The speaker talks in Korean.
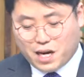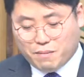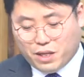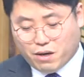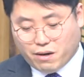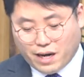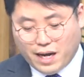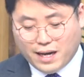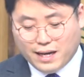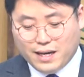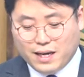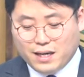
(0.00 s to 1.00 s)
되어라.
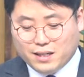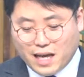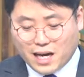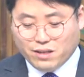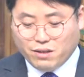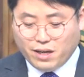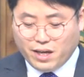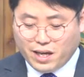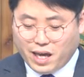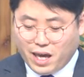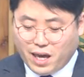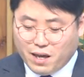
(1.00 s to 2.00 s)
나는
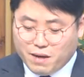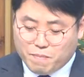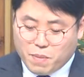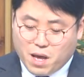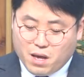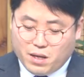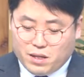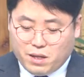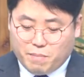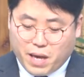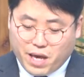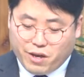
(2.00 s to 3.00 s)
너에게
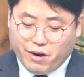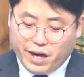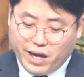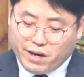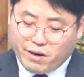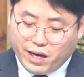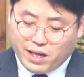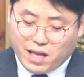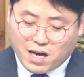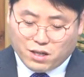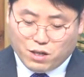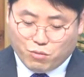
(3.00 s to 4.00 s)
백여 에이커의
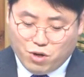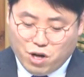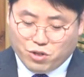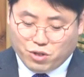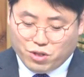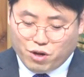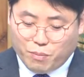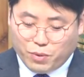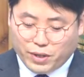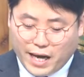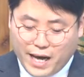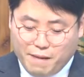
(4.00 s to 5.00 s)
땅을 물려주는
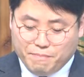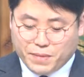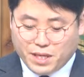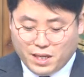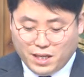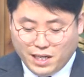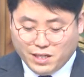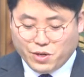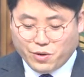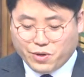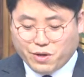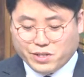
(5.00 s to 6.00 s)
것보다 이
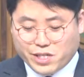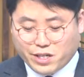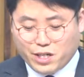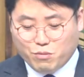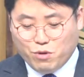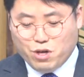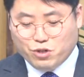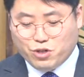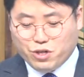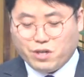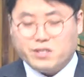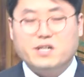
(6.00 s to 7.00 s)
성경책을
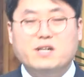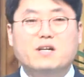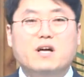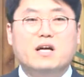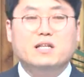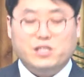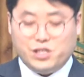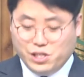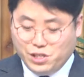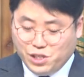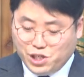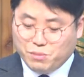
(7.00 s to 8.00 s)
물려주는 것을
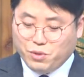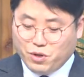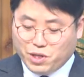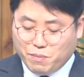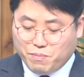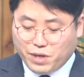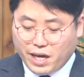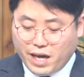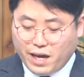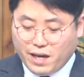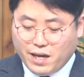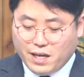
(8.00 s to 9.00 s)
진심으로
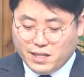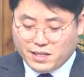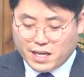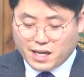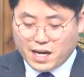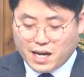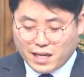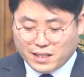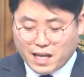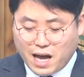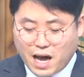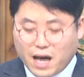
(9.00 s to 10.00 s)
기쁘게
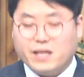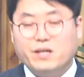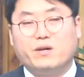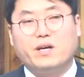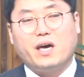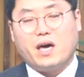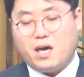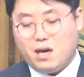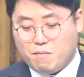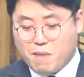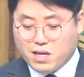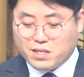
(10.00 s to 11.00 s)
생각한다. 이렇게
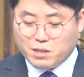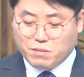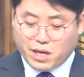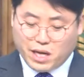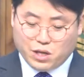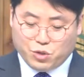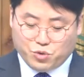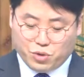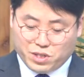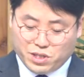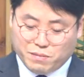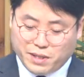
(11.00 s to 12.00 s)
말씀을 해
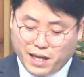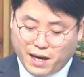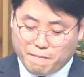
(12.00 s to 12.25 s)
주었습니다.